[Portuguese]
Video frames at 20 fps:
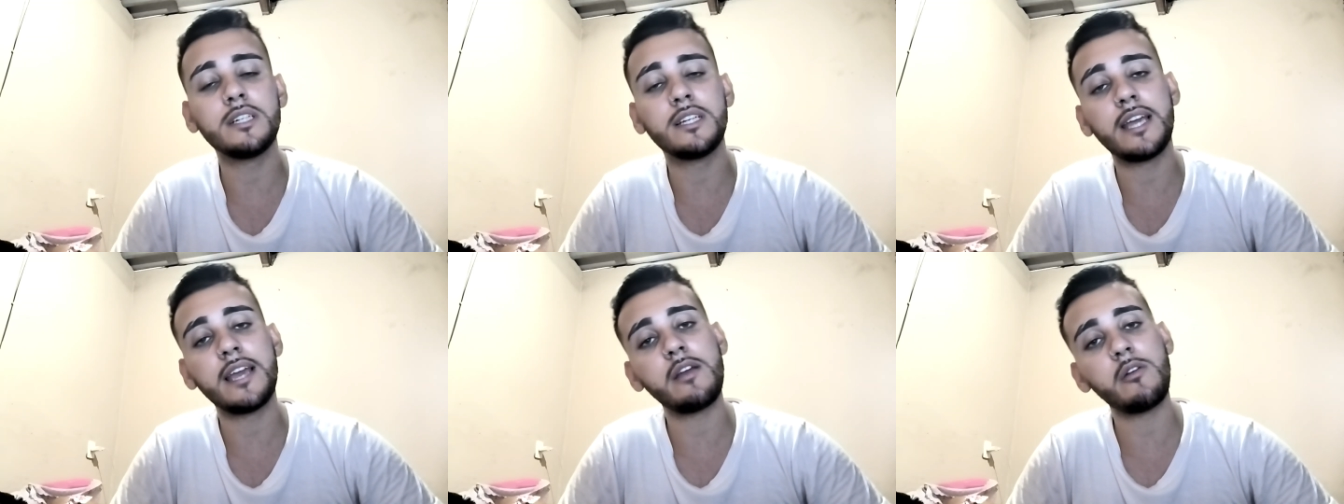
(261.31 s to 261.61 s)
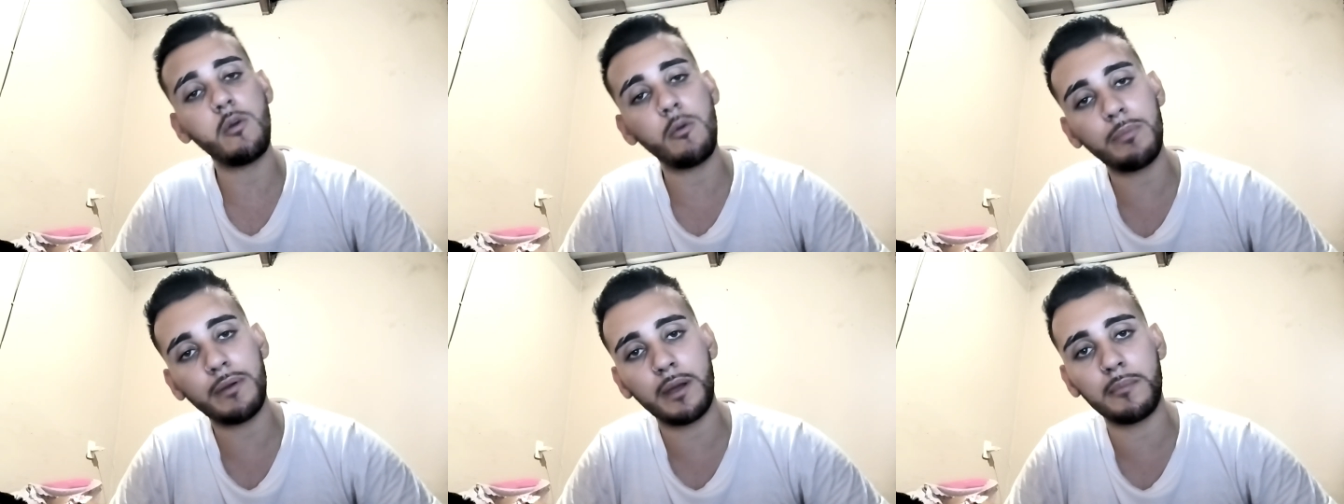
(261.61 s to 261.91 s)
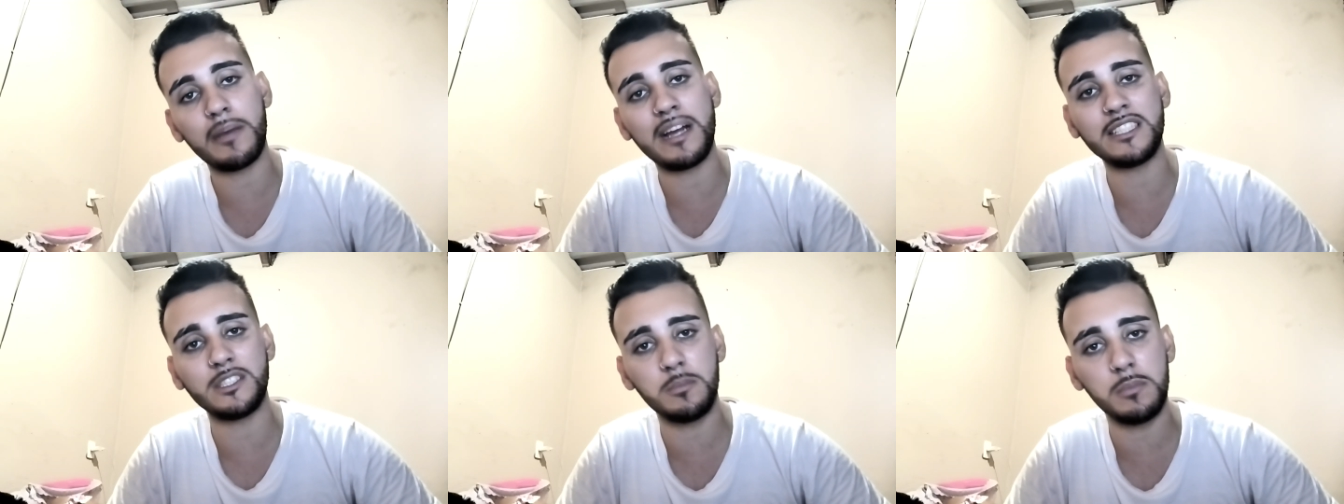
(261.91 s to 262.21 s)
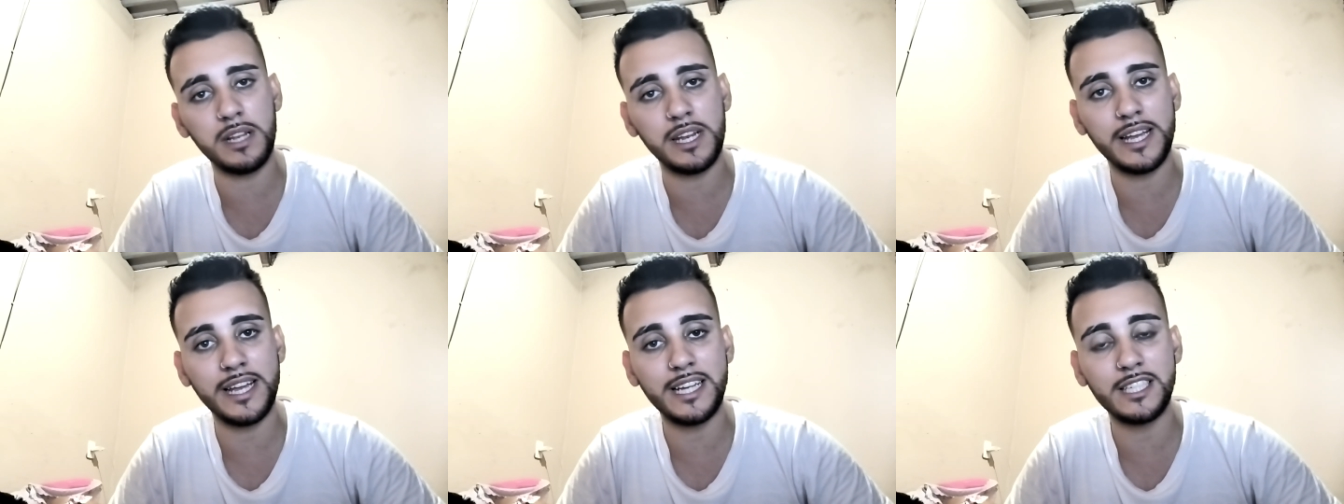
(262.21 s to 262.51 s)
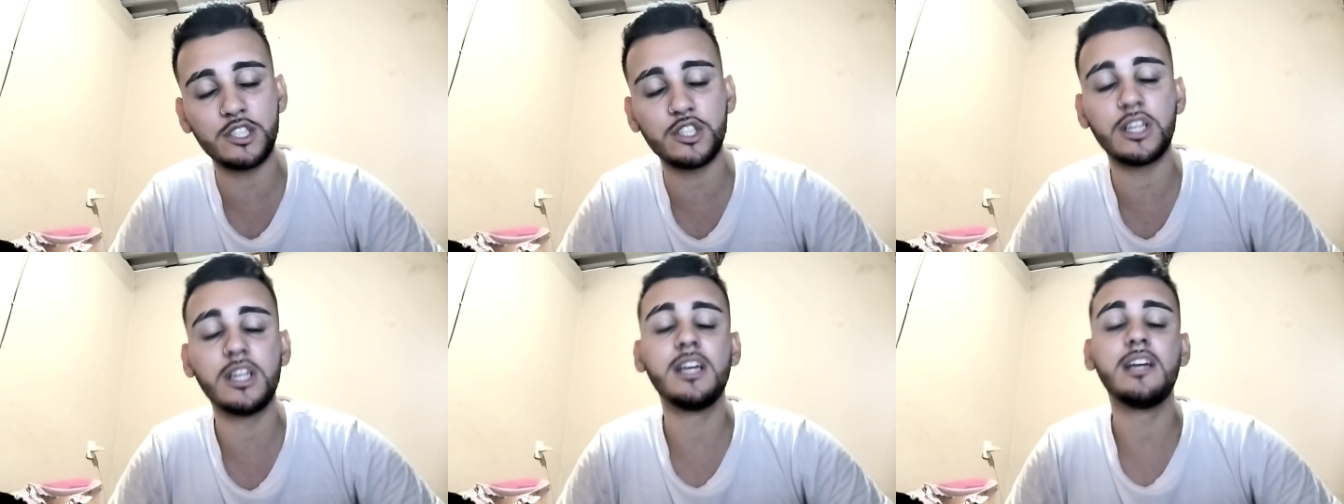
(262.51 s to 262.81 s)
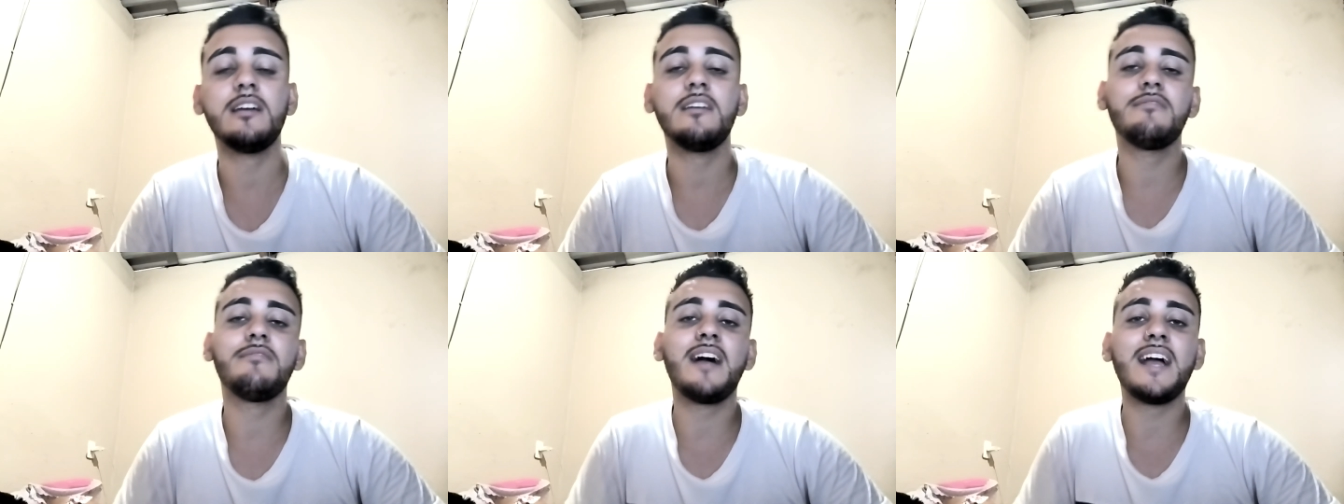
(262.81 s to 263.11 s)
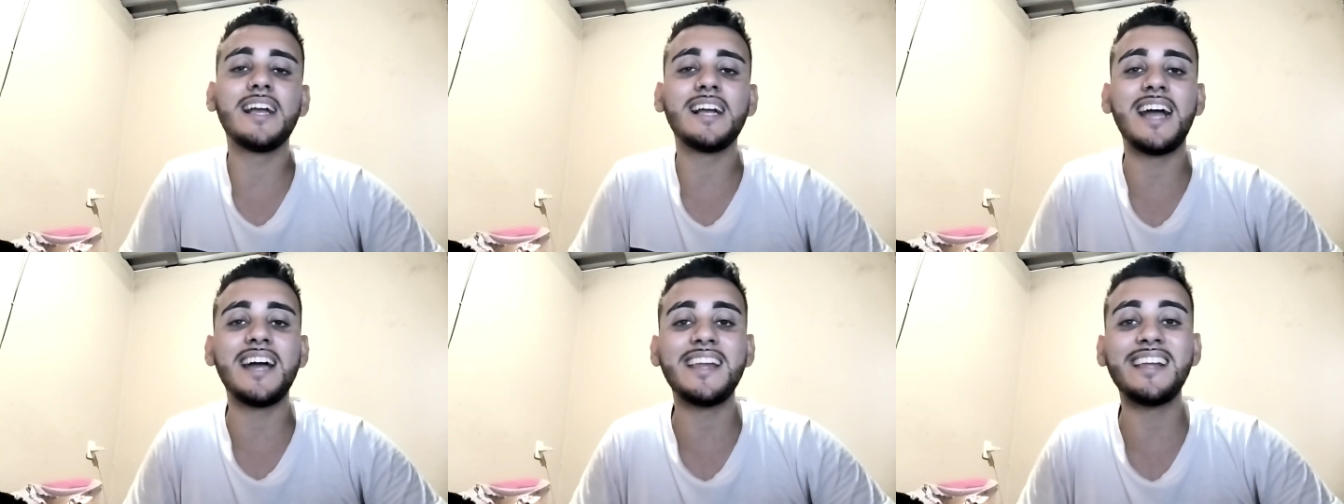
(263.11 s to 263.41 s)
E quem comprar mais bilhete
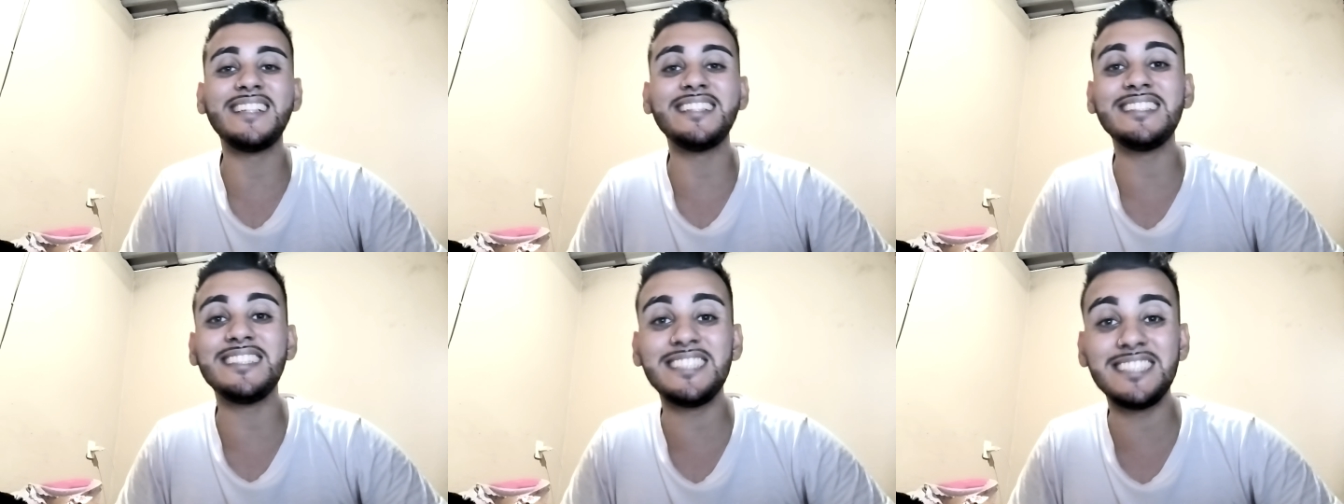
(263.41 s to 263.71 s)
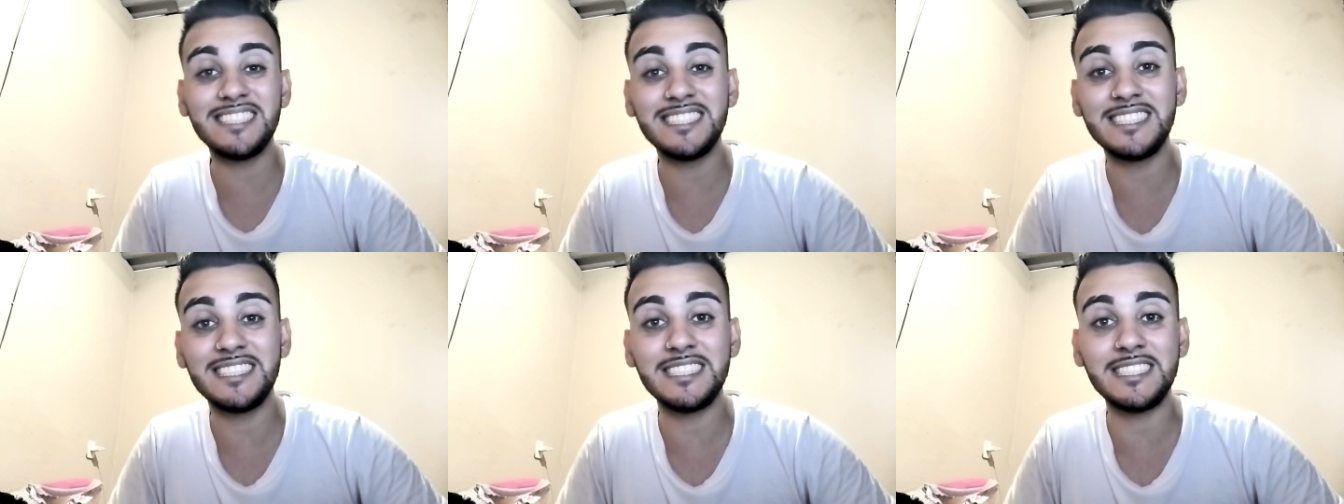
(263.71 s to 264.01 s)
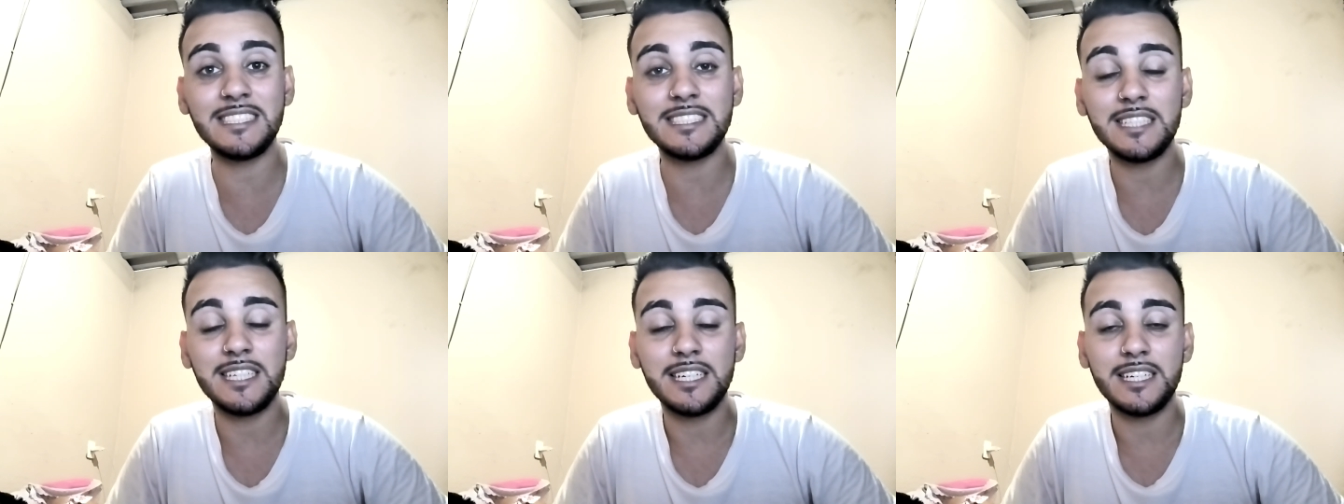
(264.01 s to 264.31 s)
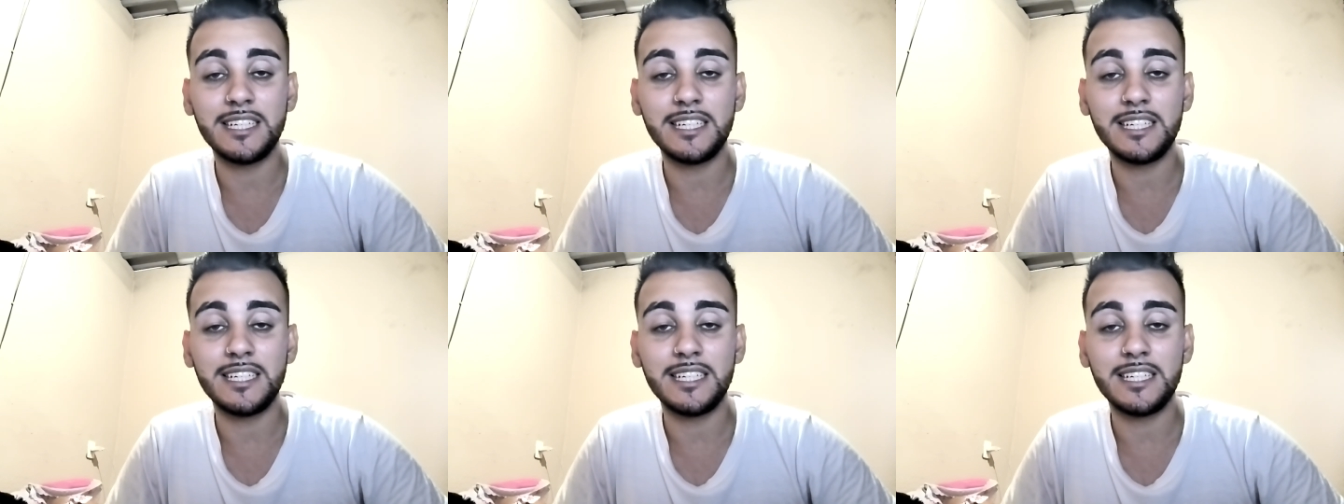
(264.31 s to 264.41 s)
vai garantir